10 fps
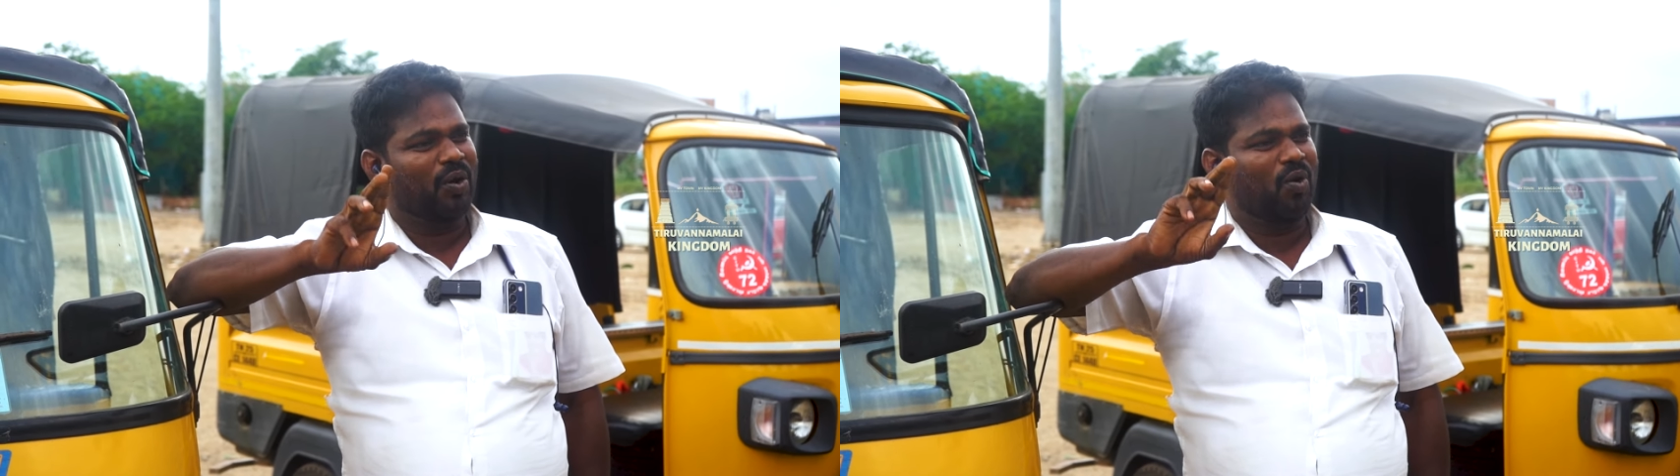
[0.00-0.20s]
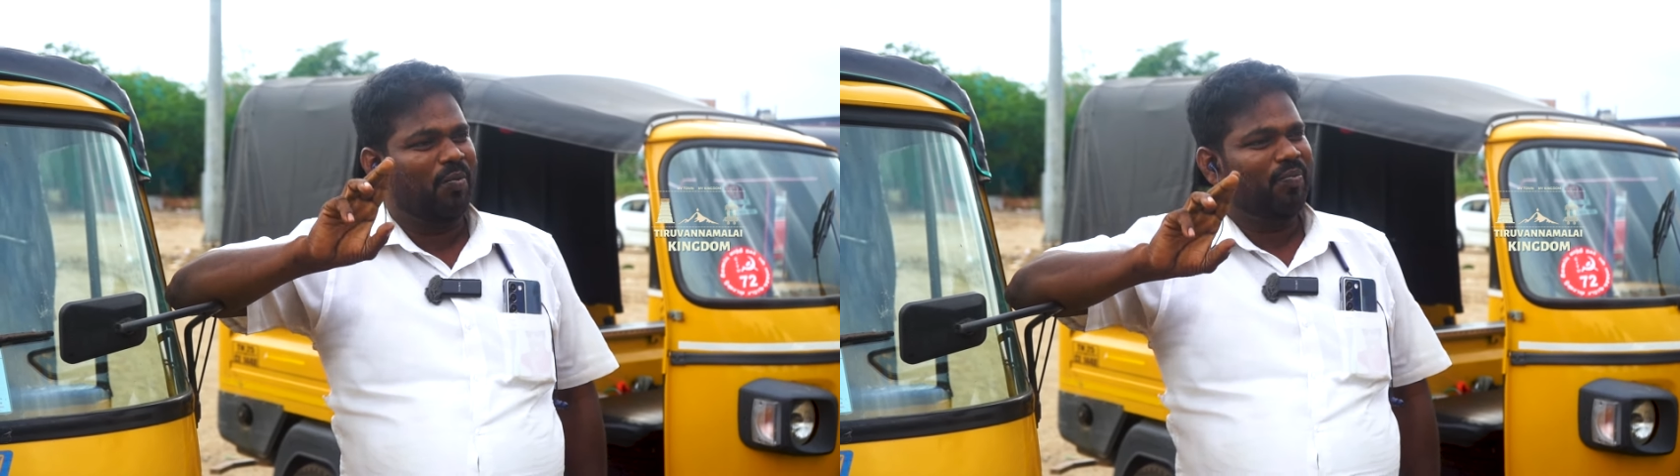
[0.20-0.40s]

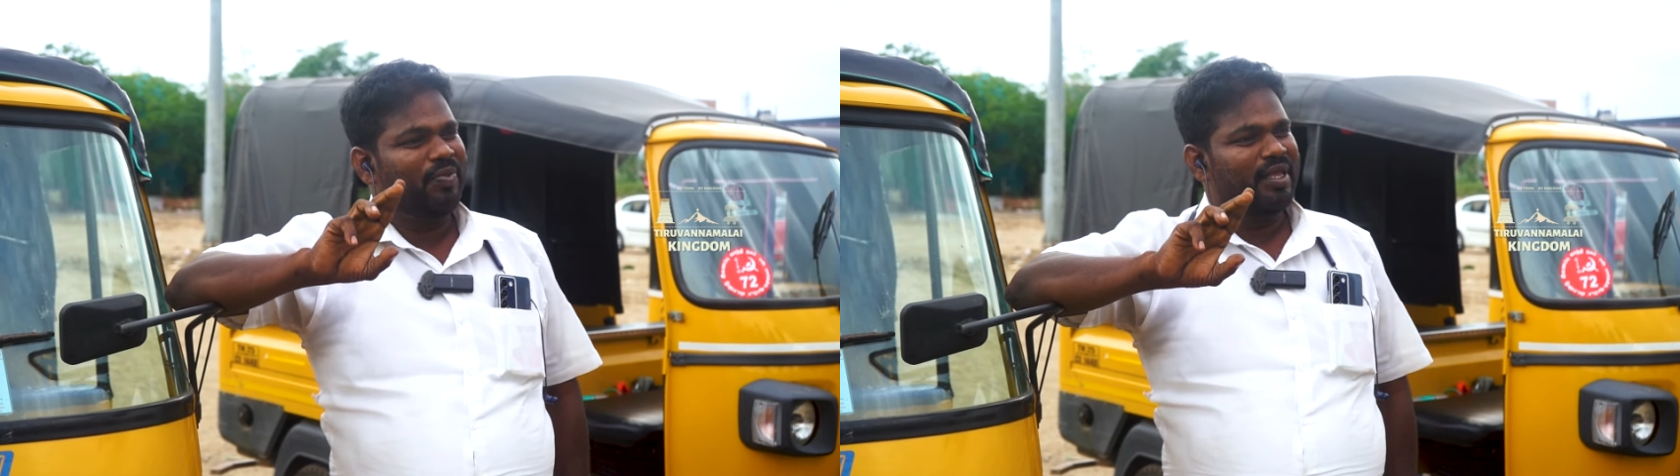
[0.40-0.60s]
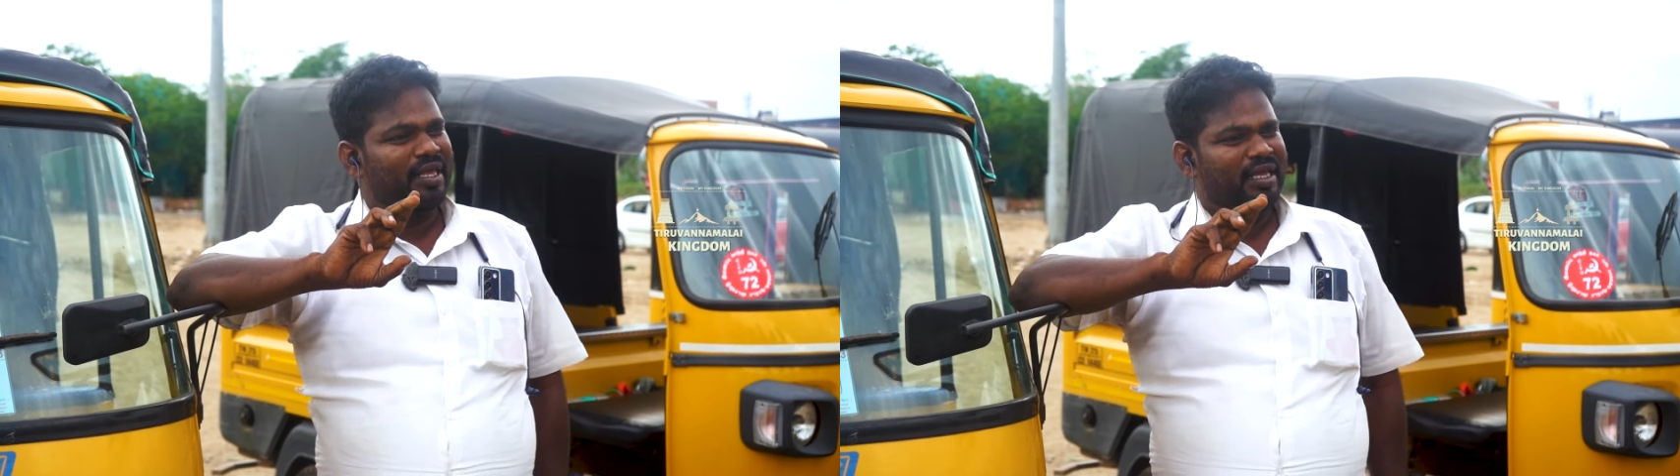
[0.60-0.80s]
பருவம்
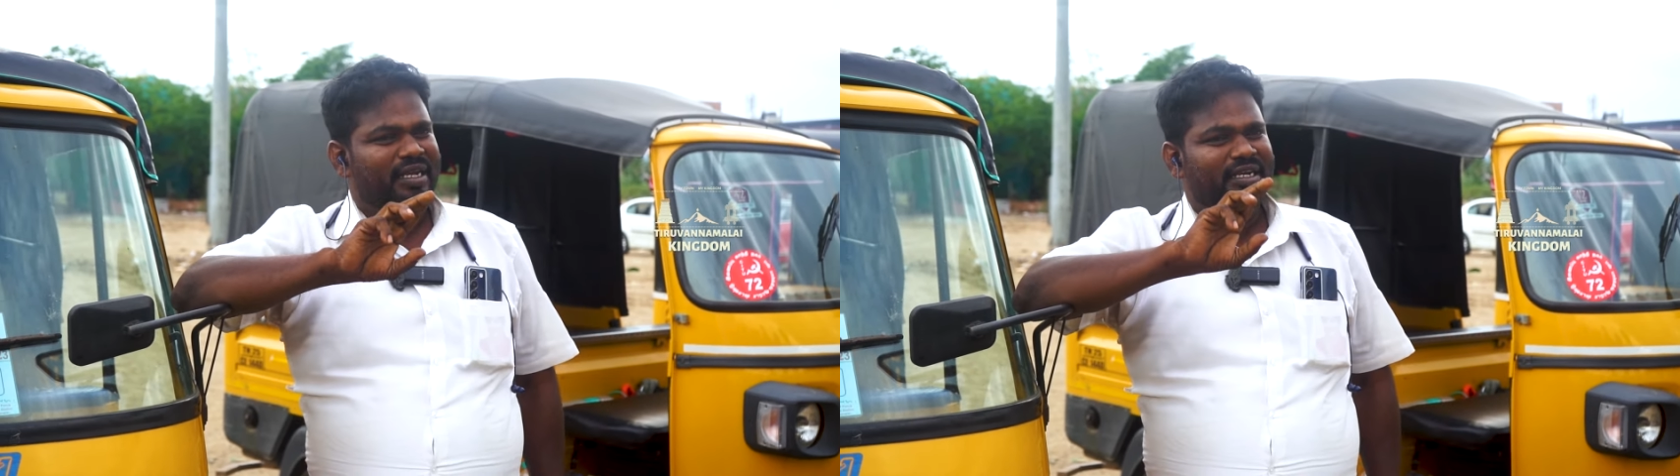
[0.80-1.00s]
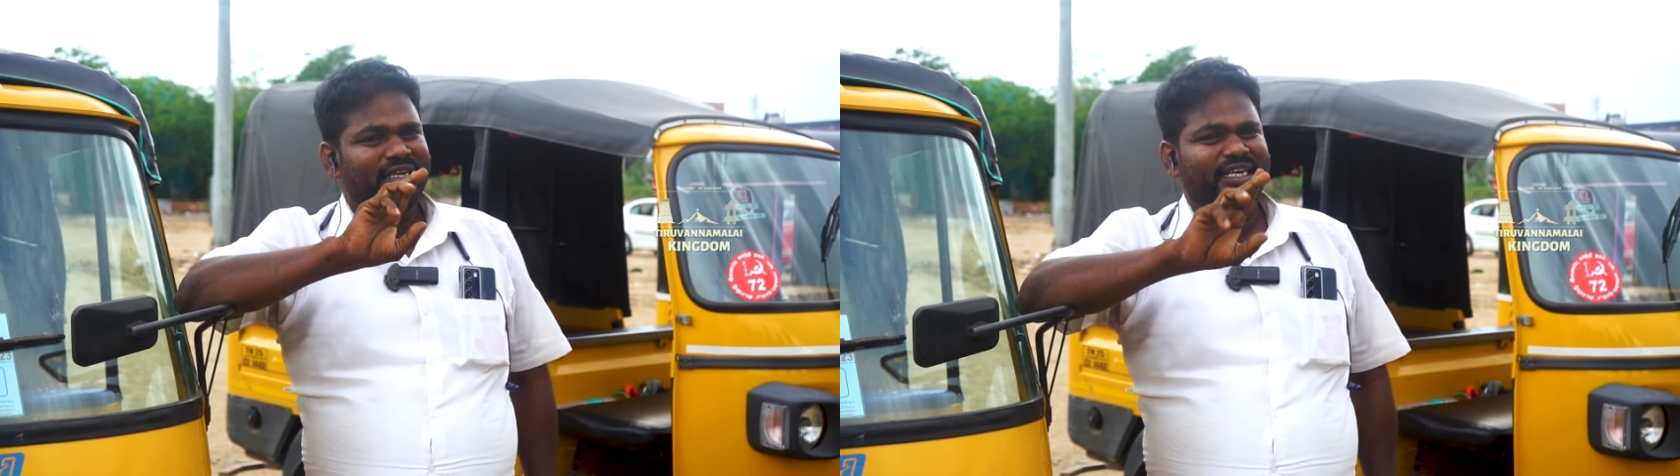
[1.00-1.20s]

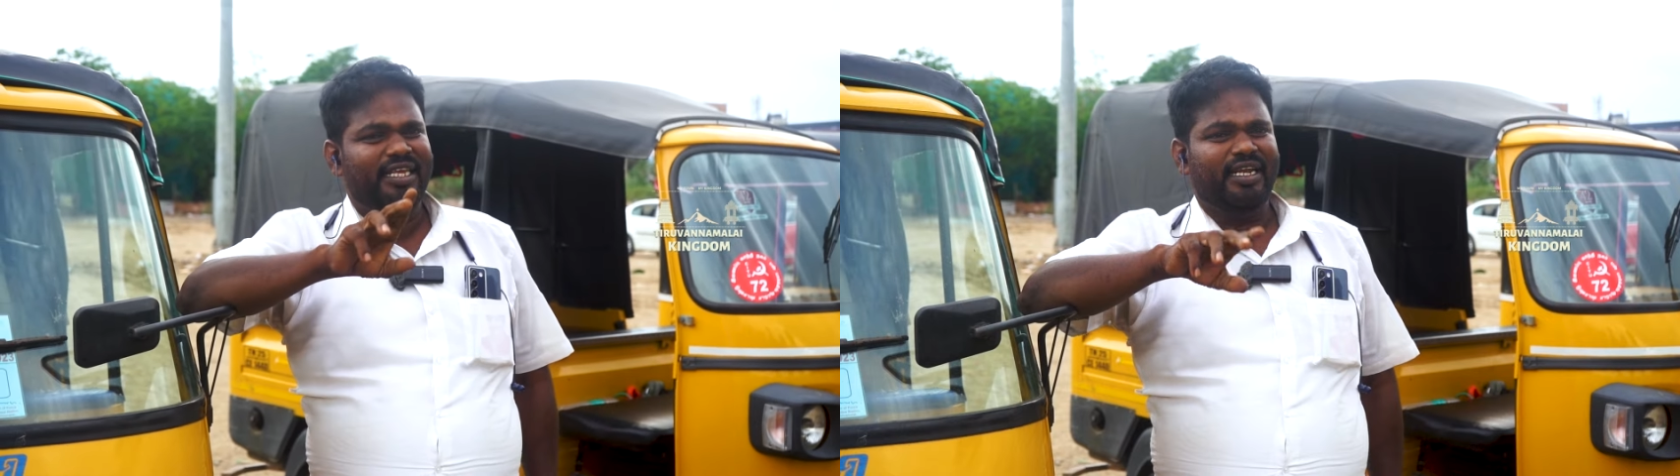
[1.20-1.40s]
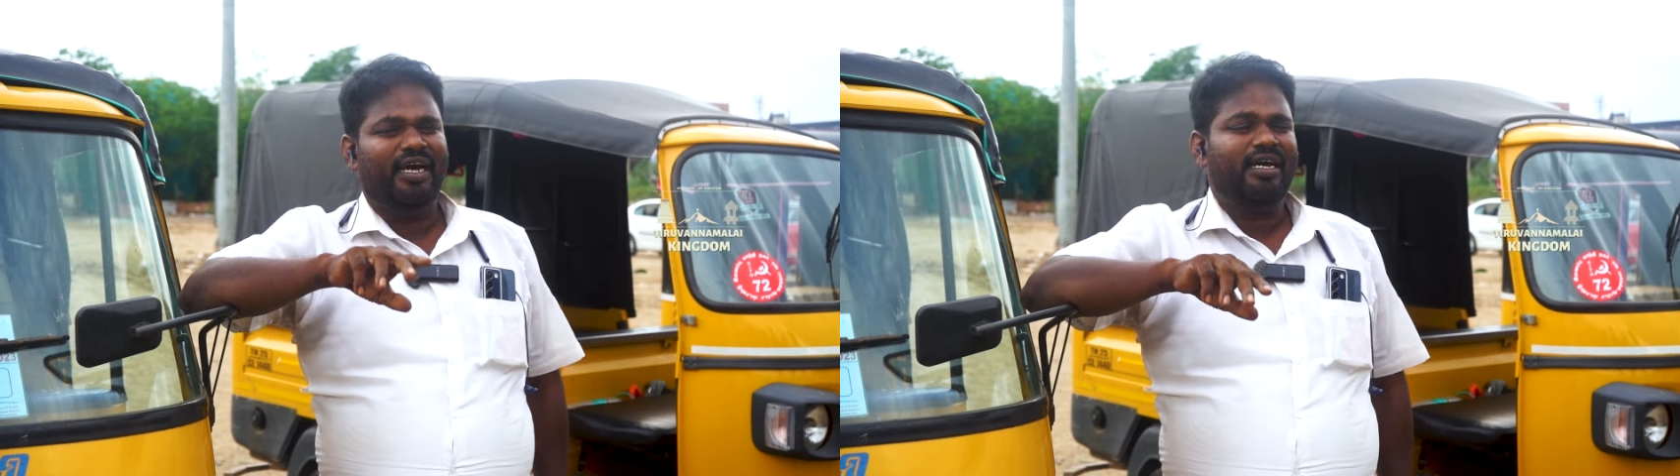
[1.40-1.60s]

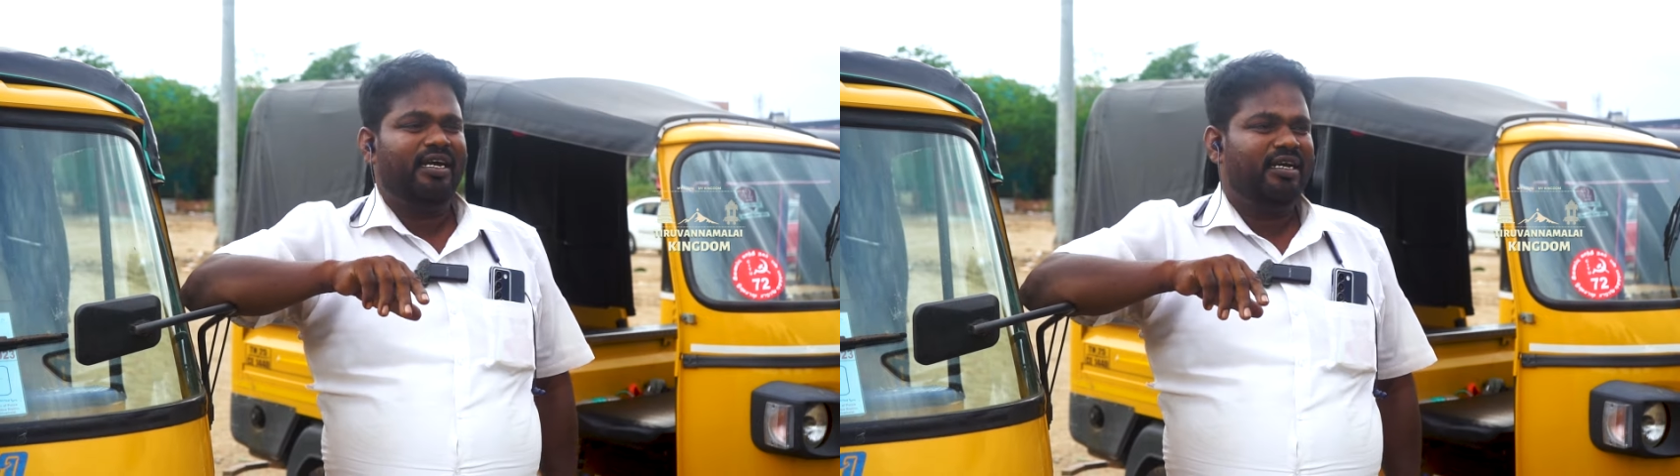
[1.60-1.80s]
நீதினா